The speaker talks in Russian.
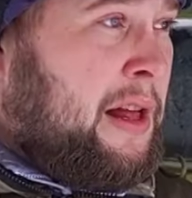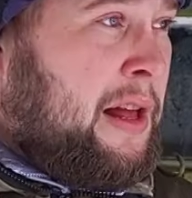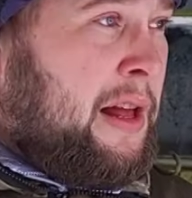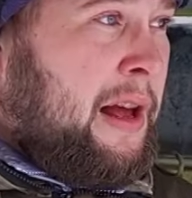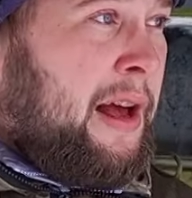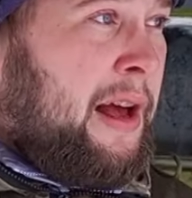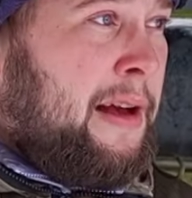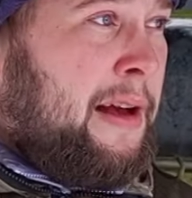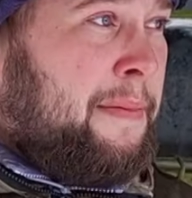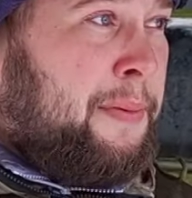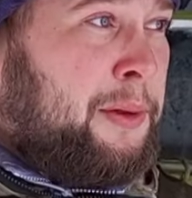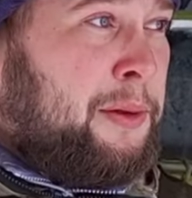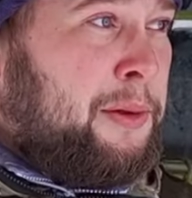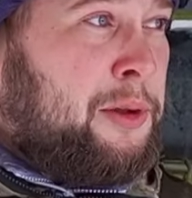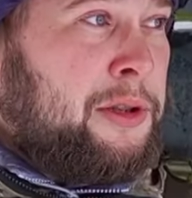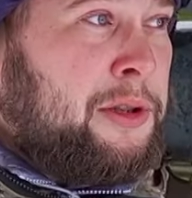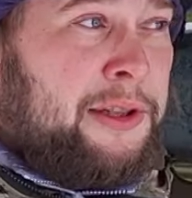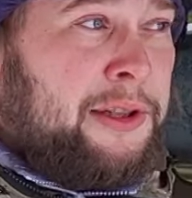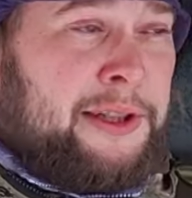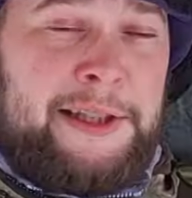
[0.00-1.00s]
А
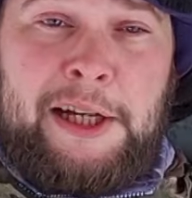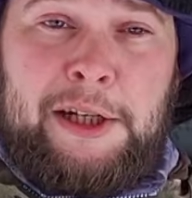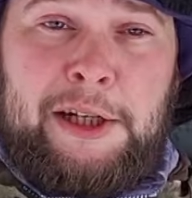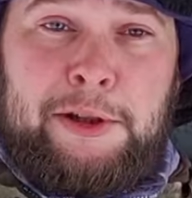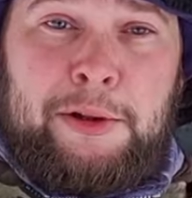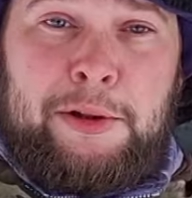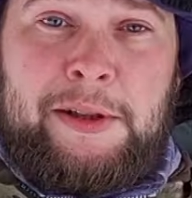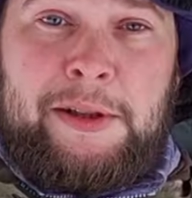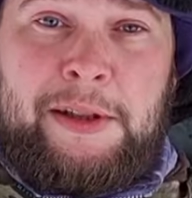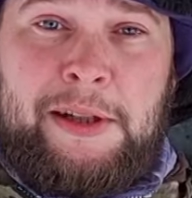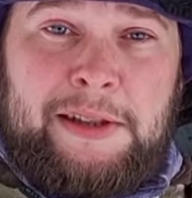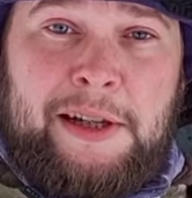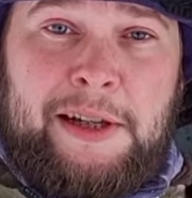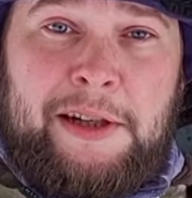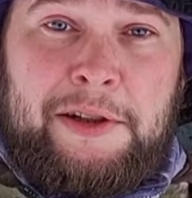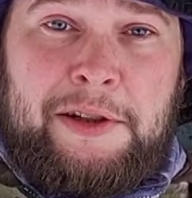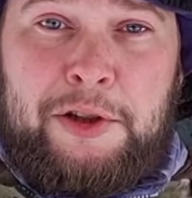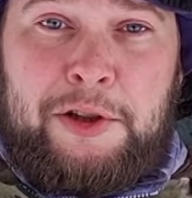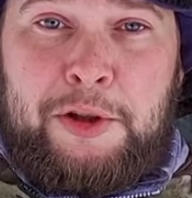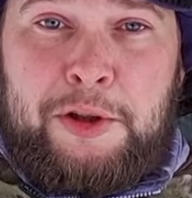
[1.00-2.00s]
получилось так, что
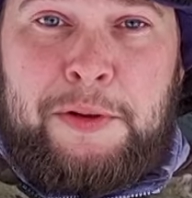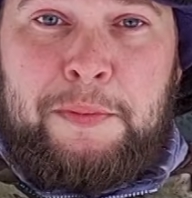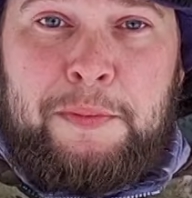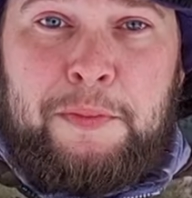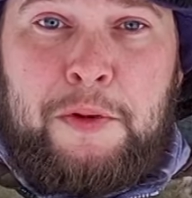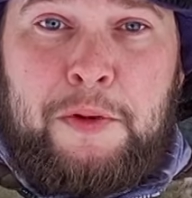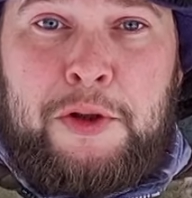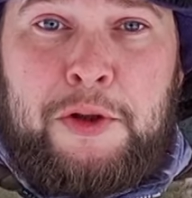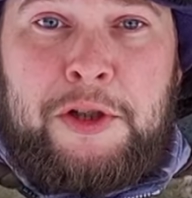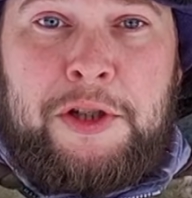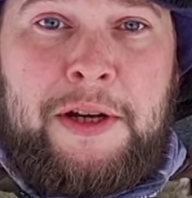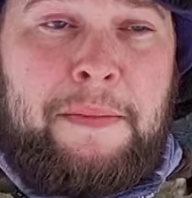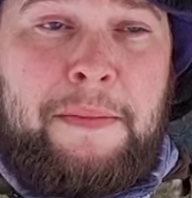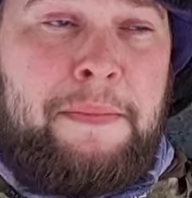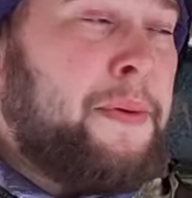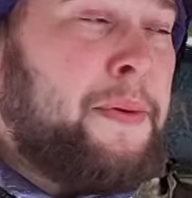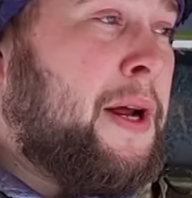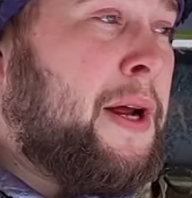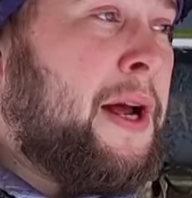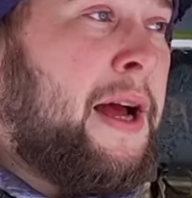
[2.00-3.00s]
рассказал еще немножечко
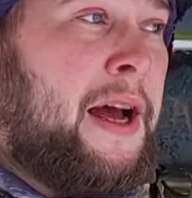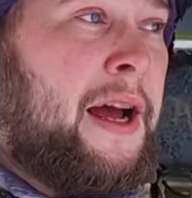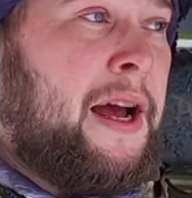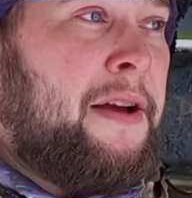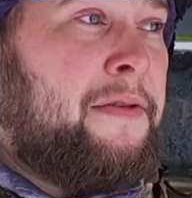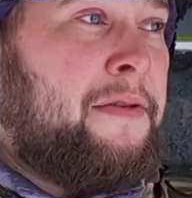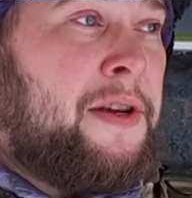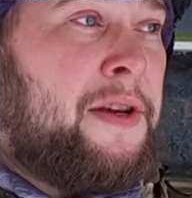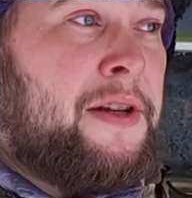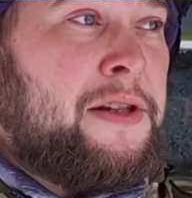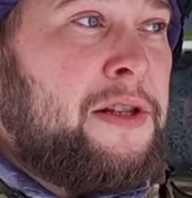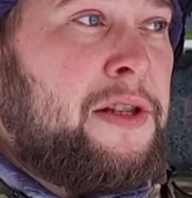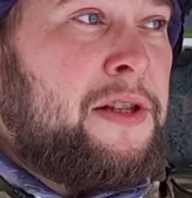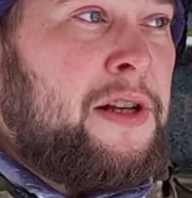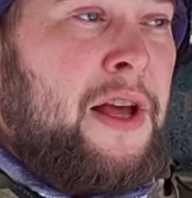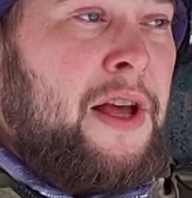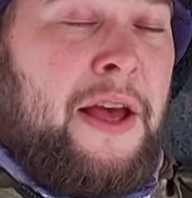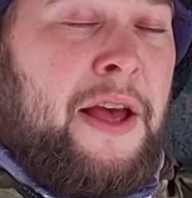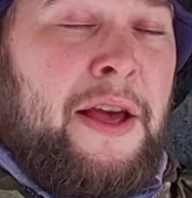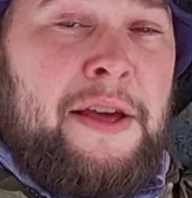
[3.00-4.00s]
про овец.
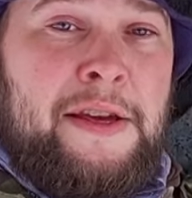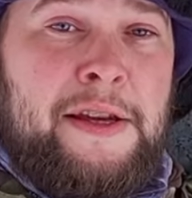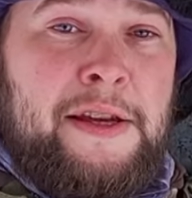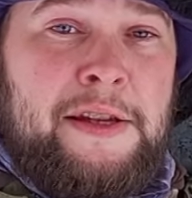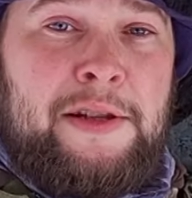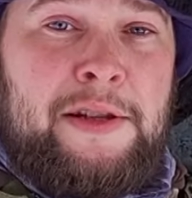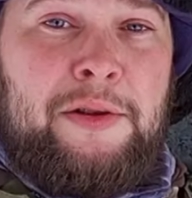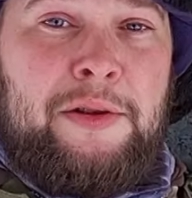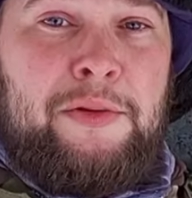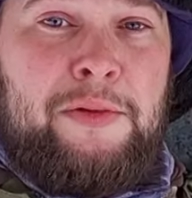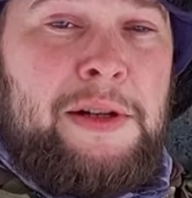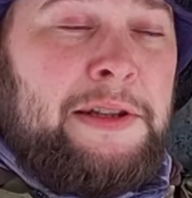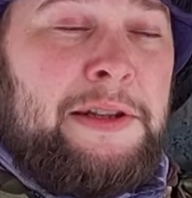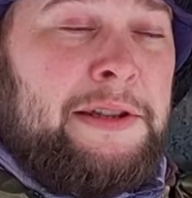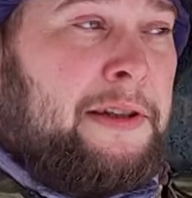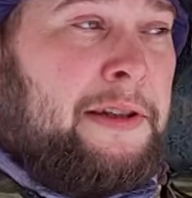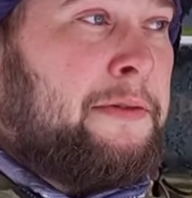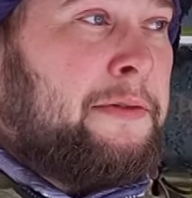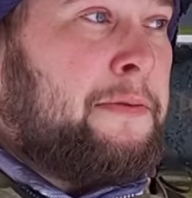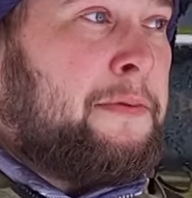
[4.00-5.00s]
Если у
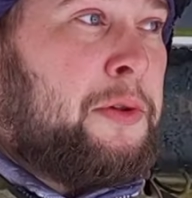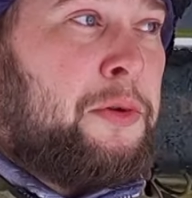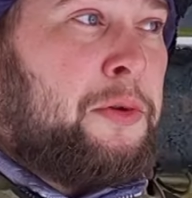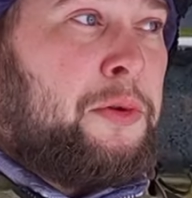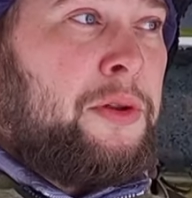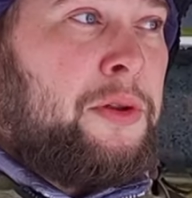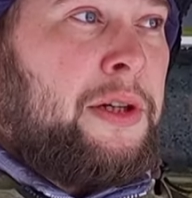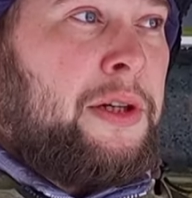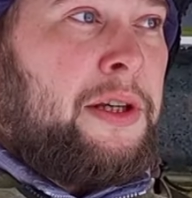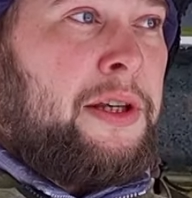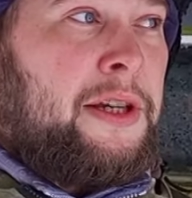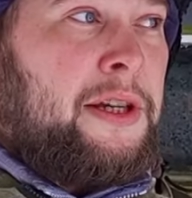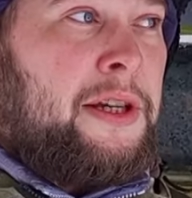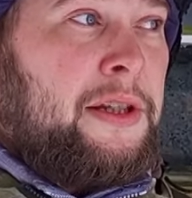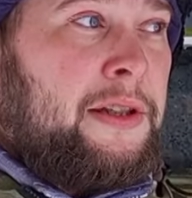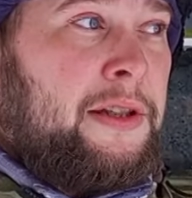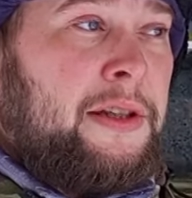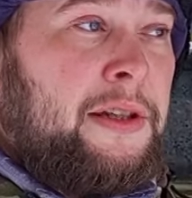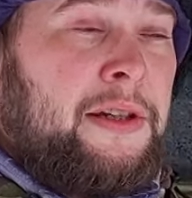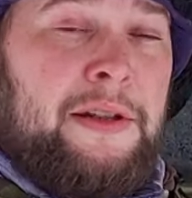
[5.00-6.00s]
вас вдруг
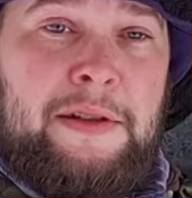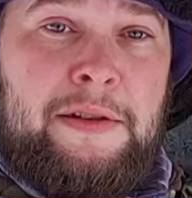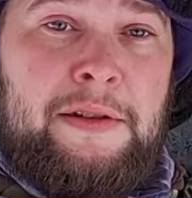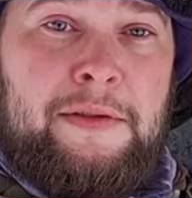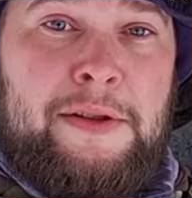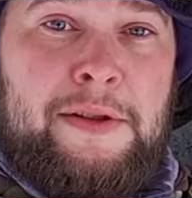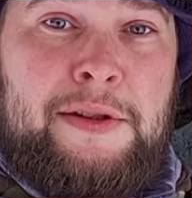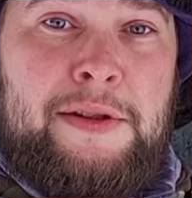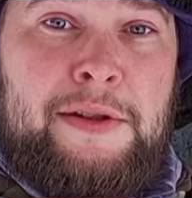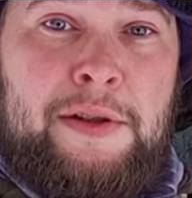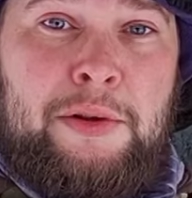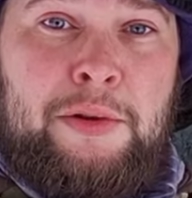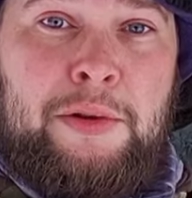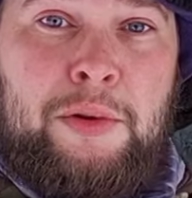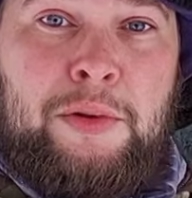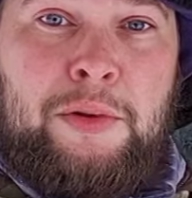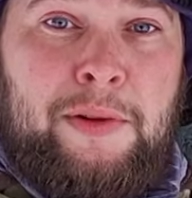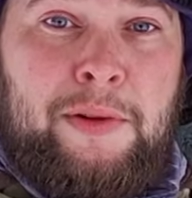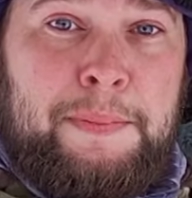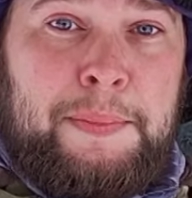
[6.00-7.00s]
какие-то
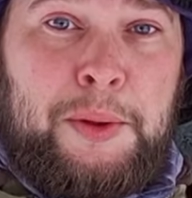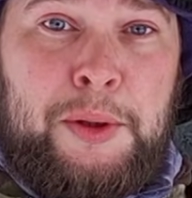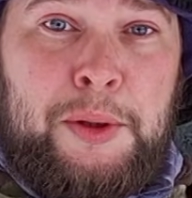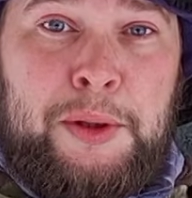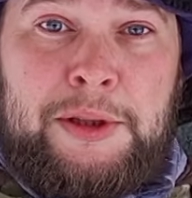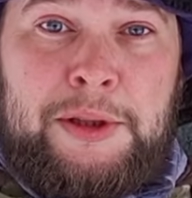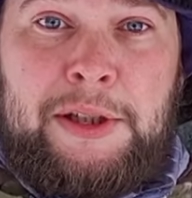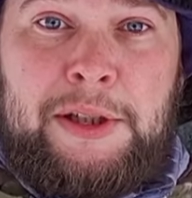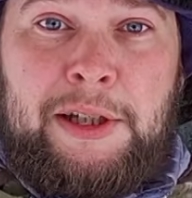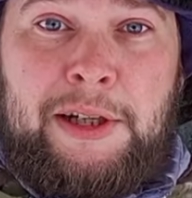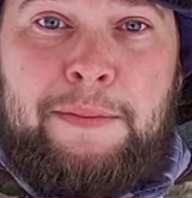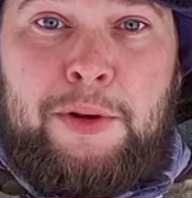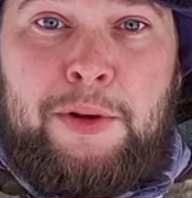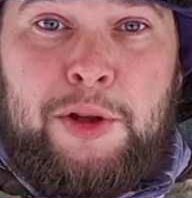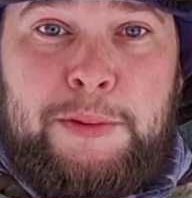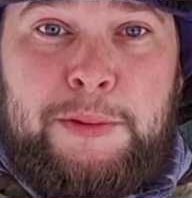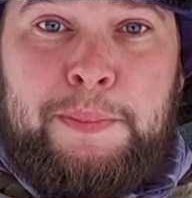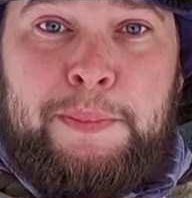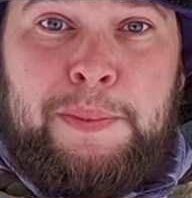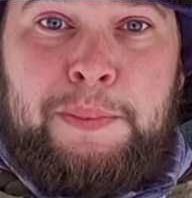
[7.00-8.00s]
возникнут вопросы или,
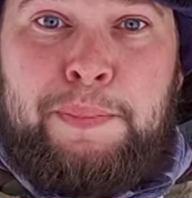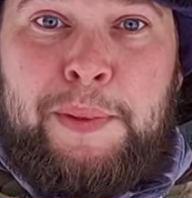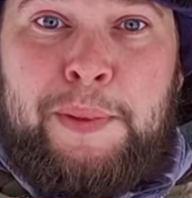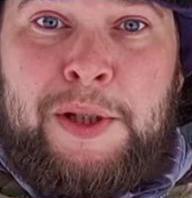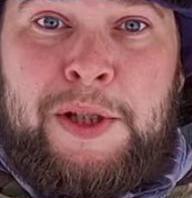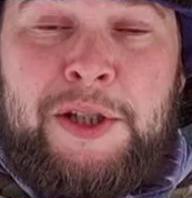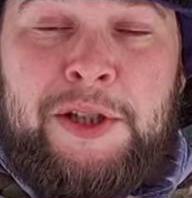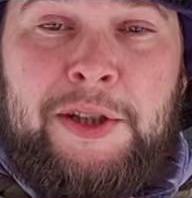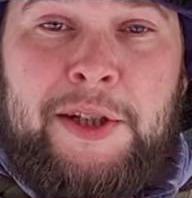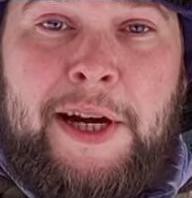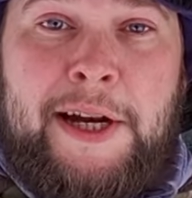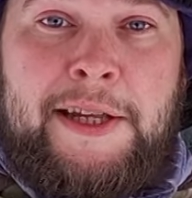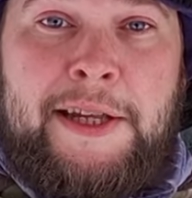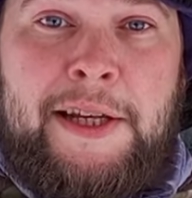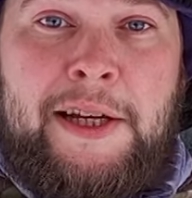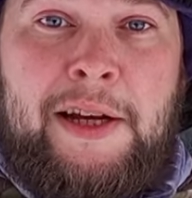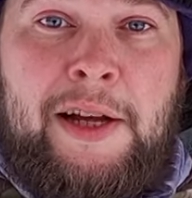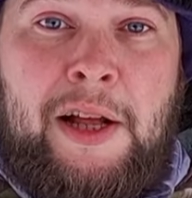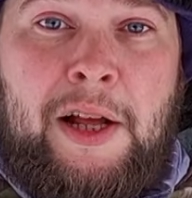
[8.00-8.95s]
может быть, пожелания,